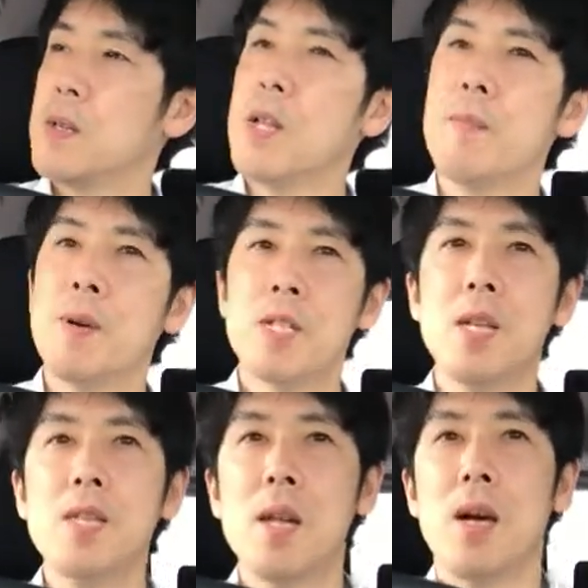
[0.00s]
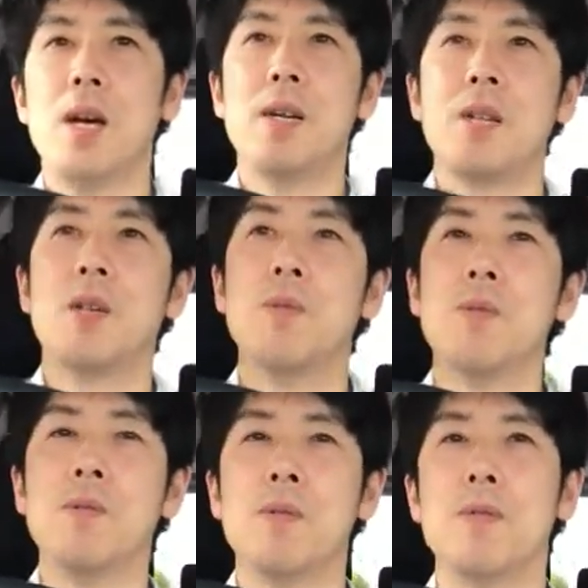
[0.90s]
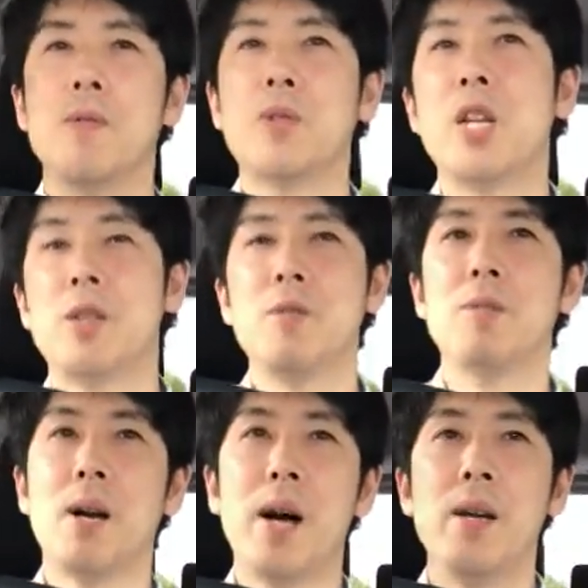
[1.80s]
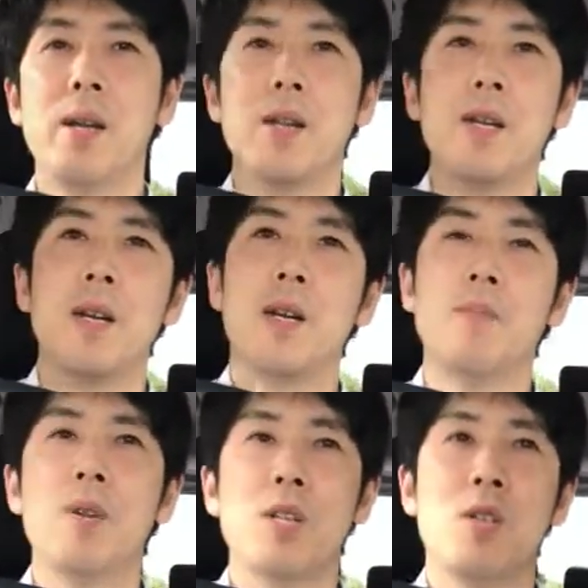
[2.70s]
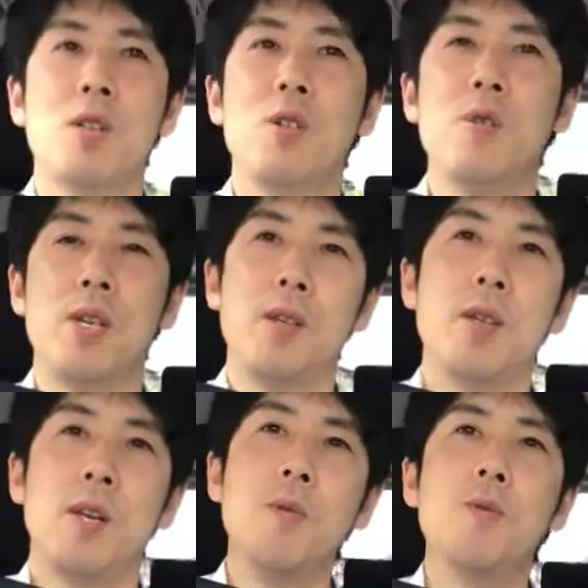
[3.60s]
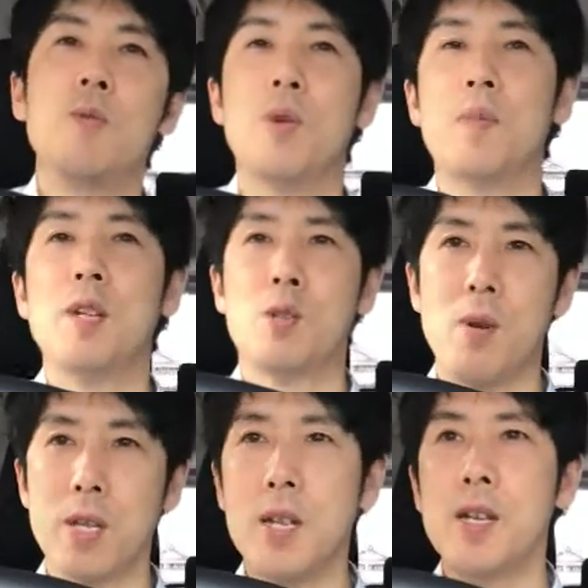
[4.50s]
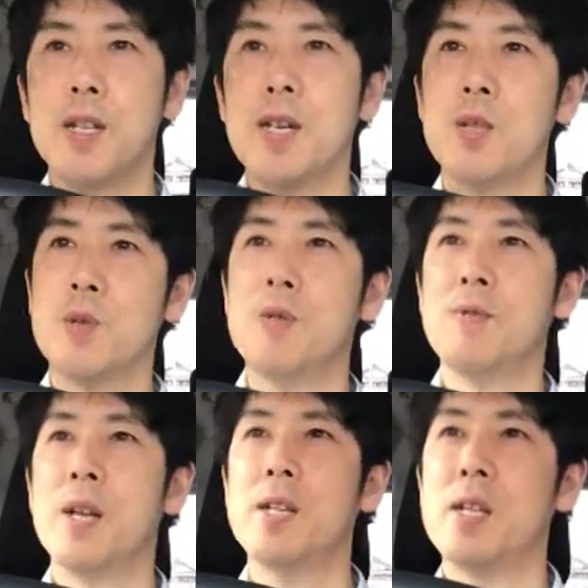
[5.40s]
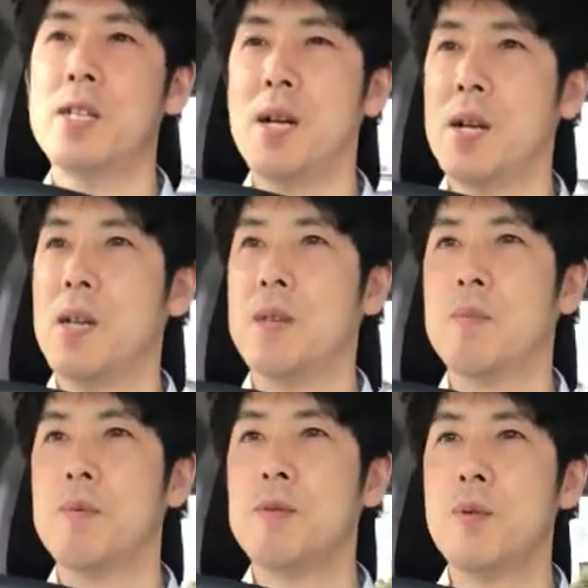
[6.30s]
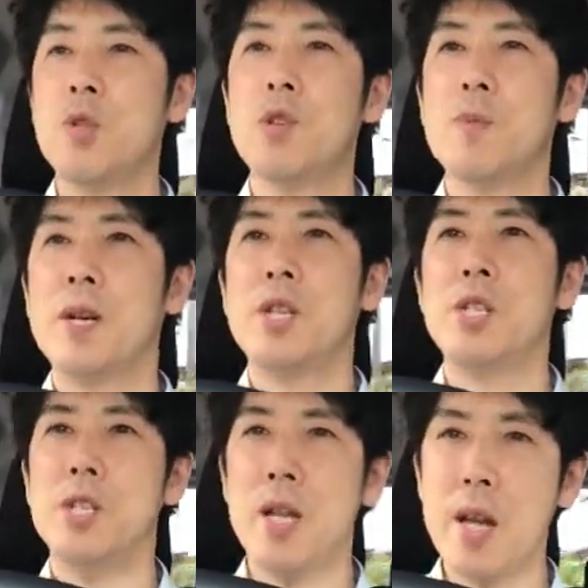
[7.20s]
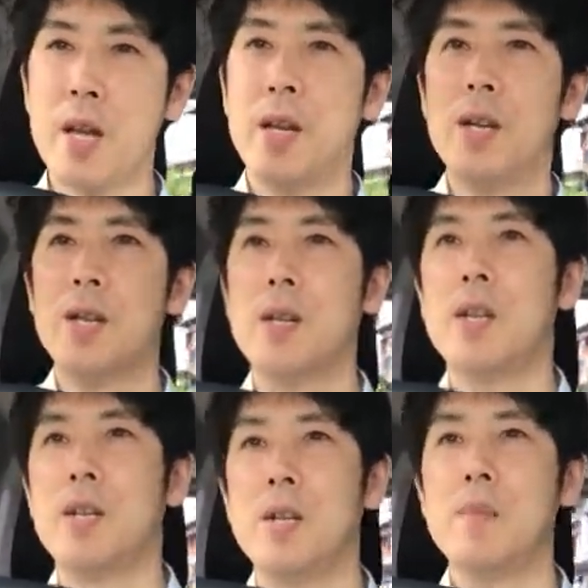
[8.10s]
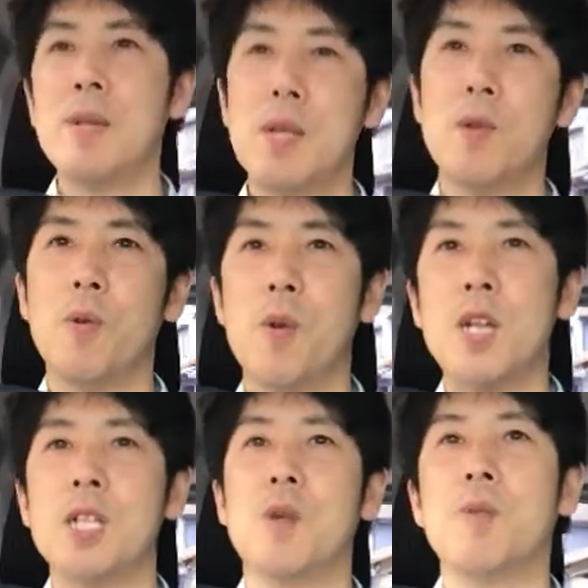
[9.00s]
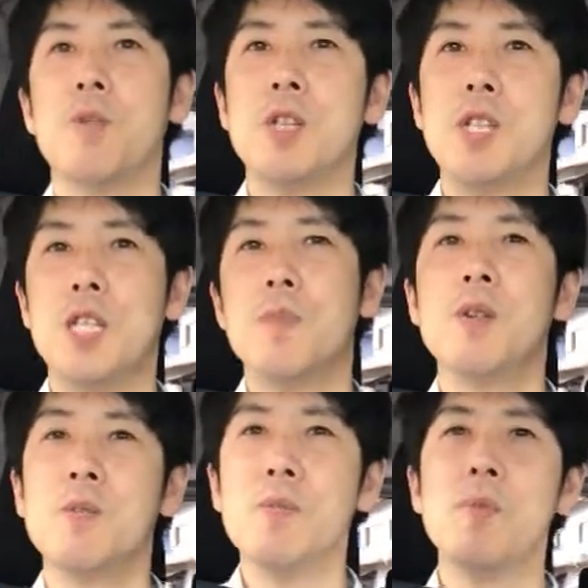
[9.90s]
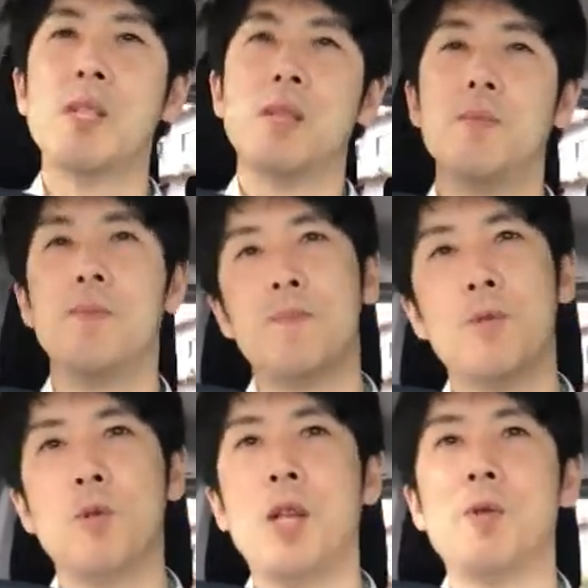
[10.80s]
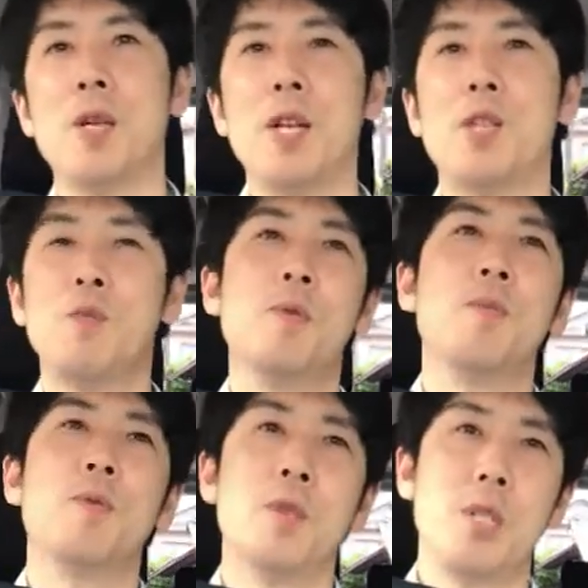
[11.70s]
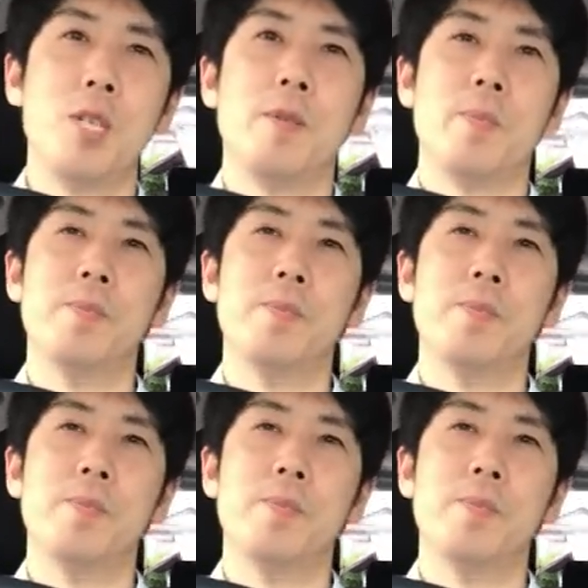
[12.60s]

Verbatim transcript: ただ間違った、えー、こう教えというのか、えー、まあ、憑依を取りますとかねなんかそういう霊的な部分を商売にして、えー、またこうおかしな方向に行ってしまうのもまた、うん、どうなのかなとも思うし